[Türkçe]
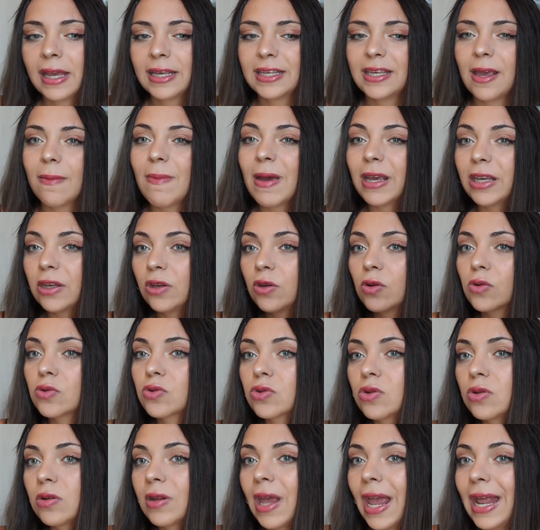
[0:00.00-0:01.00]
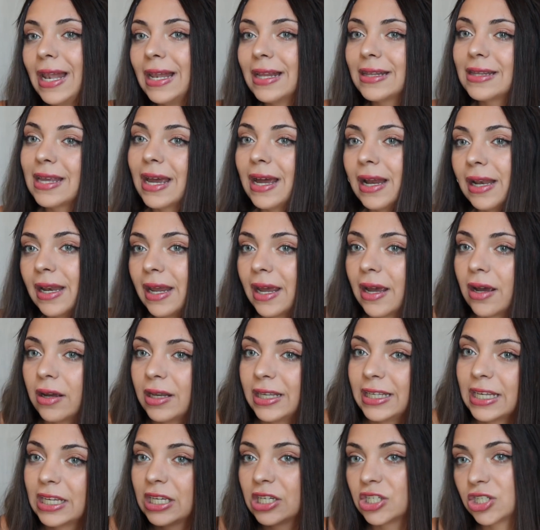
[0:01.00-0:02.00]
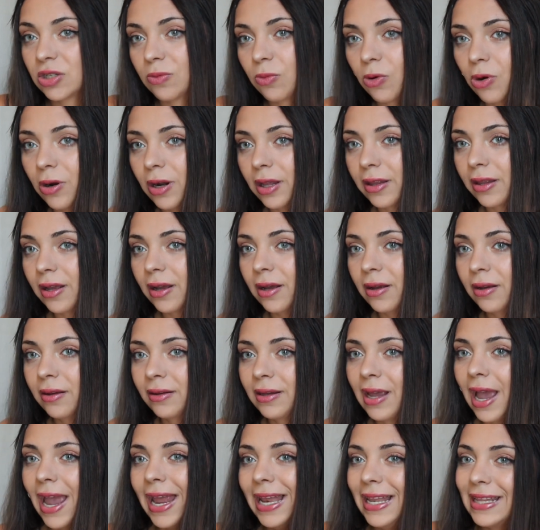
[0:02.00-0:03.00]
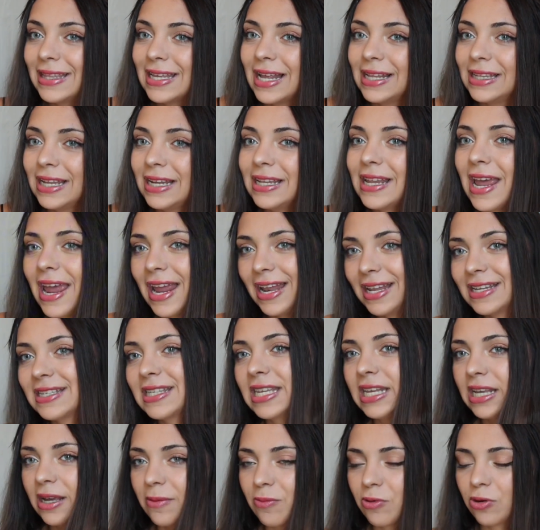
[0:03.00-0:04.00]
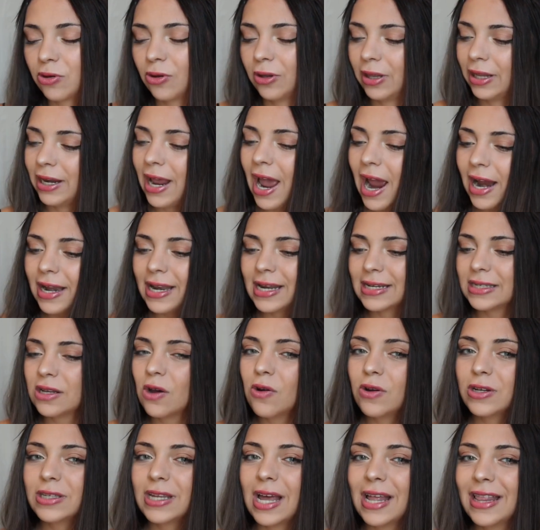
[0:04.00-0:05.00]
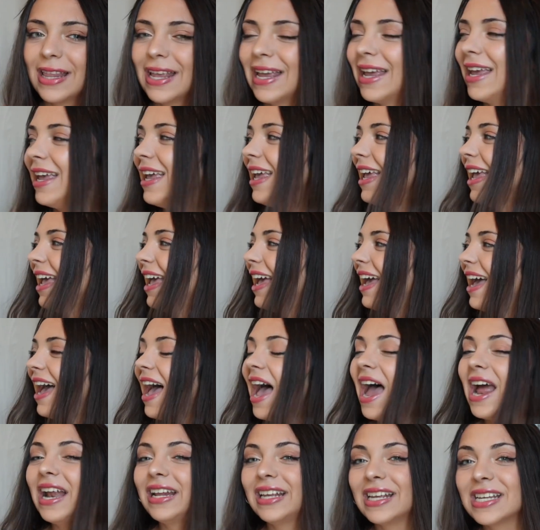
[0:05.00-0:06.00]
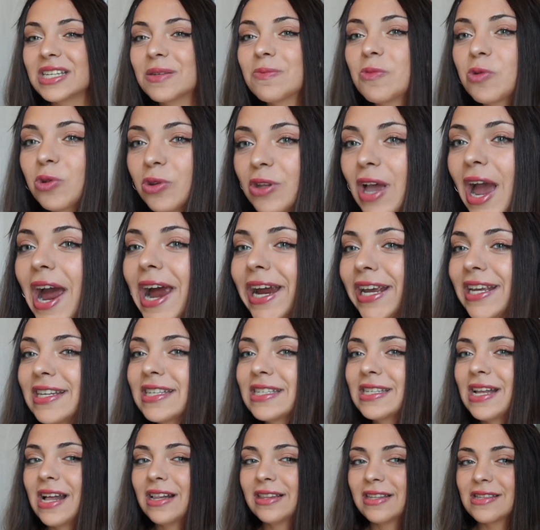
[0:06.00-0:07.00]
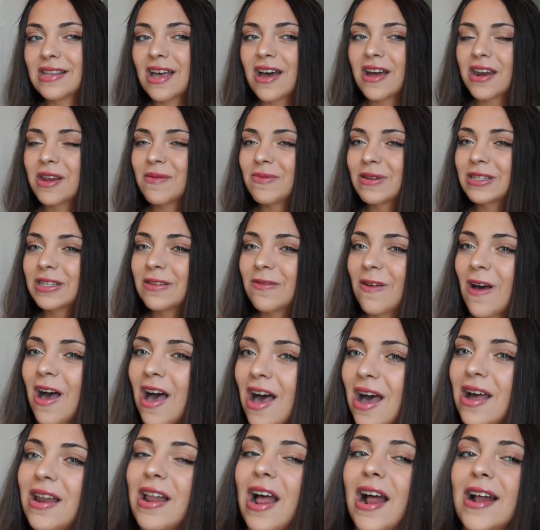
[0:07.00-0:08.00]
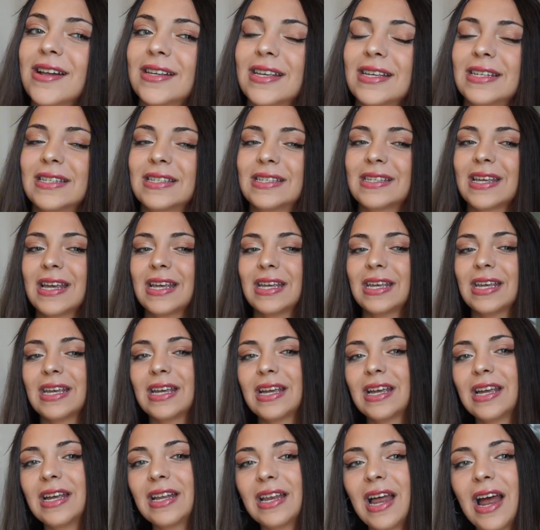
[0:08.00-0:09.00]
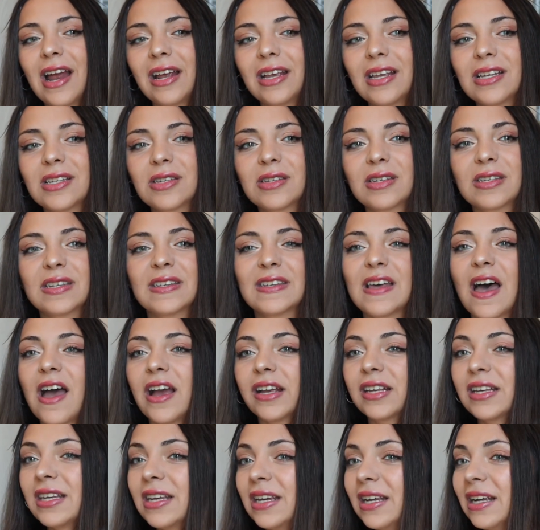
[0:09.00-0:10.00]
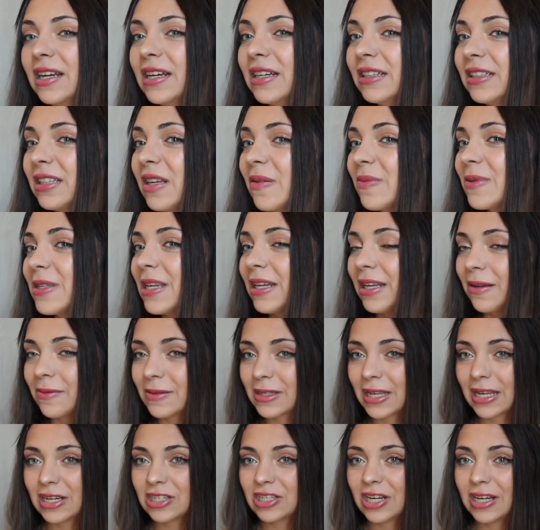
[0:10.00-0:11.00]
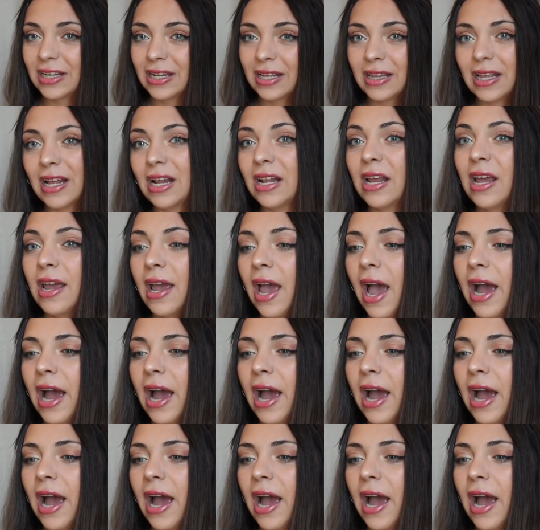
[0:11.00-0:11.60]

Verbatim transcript: Yemek yiyorsun 50 TL'ye iki kişi bu arada. Yani 50 TL de 50 Singapur doları. Her neyse o yüzden herkes mutlu. Herkesin altında arabası var. Herkes zengin. Herkes sakin. Kimse kimsenin şeyine değil.